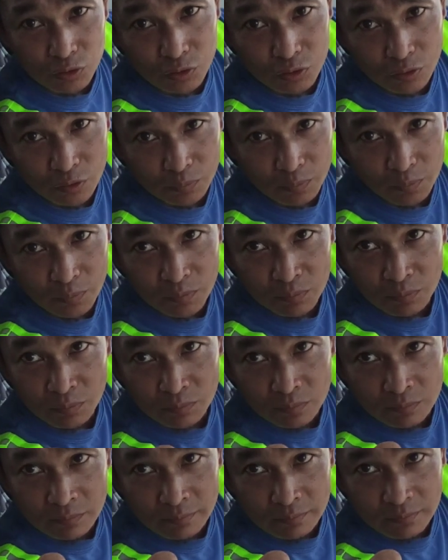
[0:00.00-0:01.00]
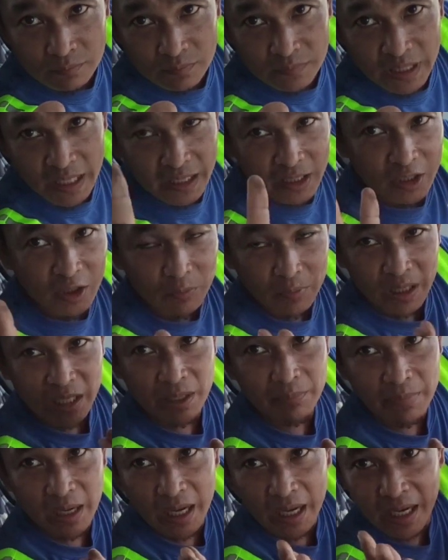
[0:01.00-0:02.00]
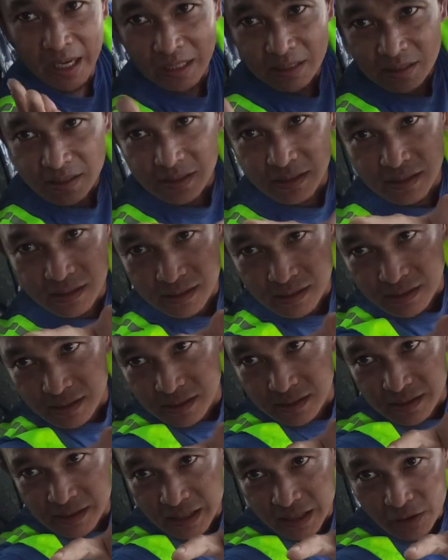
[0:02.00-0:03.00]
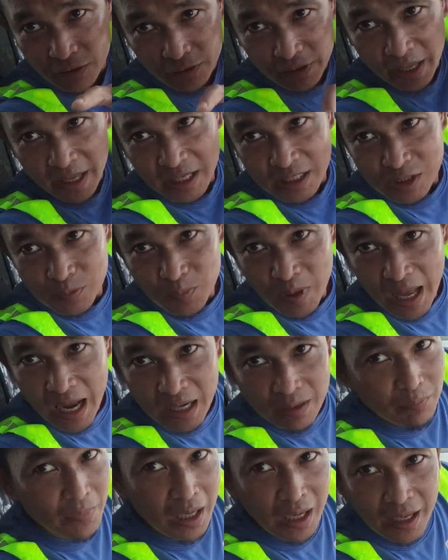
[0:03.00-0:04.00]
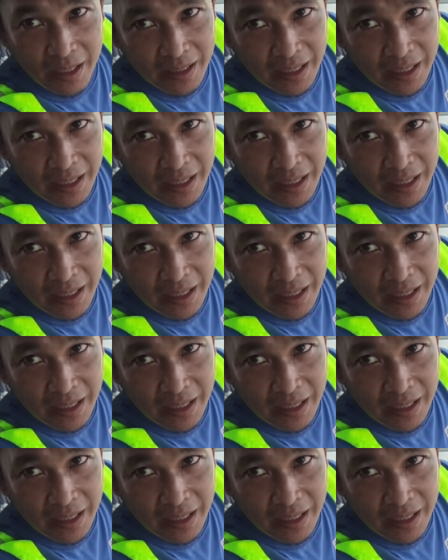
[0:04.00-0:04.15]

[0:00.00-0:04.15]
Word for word: thank you very much. See you next vlog mga kaidol.